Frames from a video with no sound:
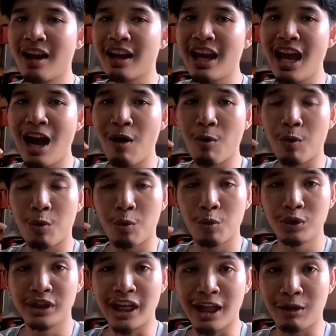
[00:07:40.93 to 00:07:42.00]
แค่เอากุ
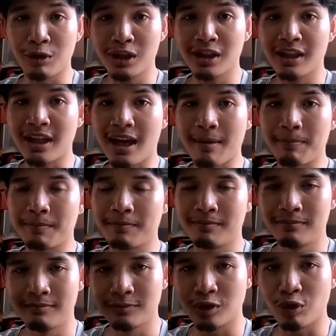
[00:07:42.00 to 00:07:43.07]
ญแจรถกับ
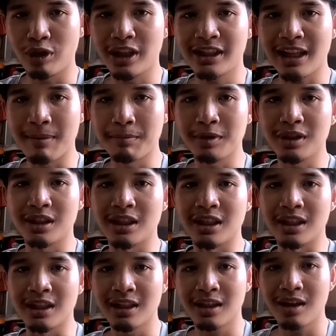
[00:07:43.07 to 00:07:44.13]
โทรศัพท์มือถื
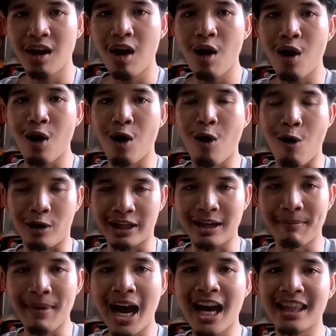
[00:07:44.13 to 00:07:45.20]
อก็ออกจา
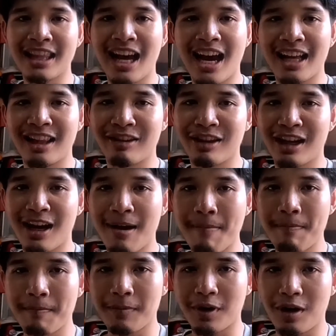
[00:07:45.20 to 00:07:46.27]
กบ้านได้แล้วนะครับ
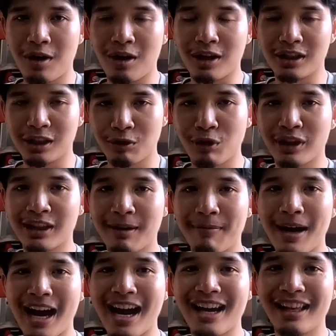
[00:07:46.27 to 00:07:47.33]
ก็สะดวกส
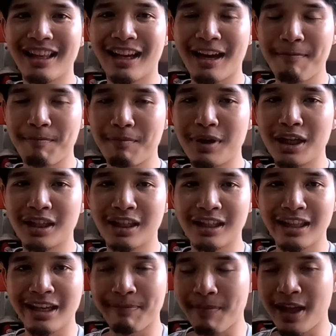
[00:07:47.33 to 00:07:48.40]
บายนะครับมือถือ
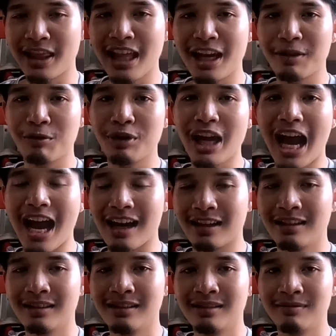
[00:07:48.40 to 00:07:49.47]
นี่เป็นได้ทุกอย่าง
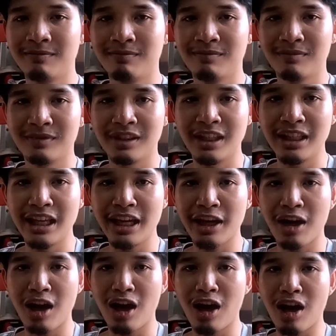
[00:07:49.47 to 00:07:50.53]
ที่นี่
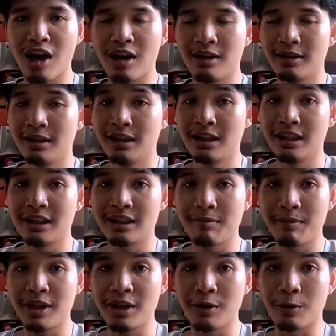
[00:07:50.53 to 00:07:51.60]
ก็จะ
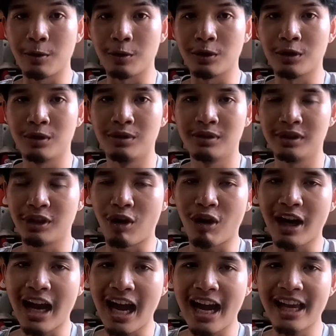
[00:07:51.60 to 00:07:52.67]
มีอยู่
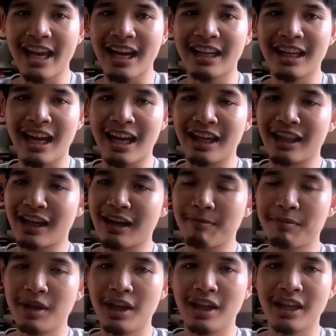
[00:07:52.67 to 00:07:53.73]
2 ค่ายยักษ์ใหญ่นะครับ
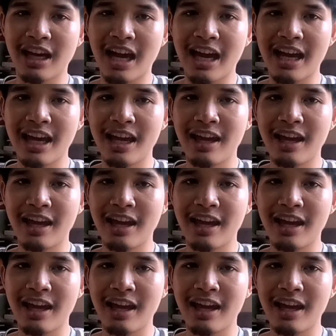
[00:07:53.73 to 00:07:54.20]
ที่ใช้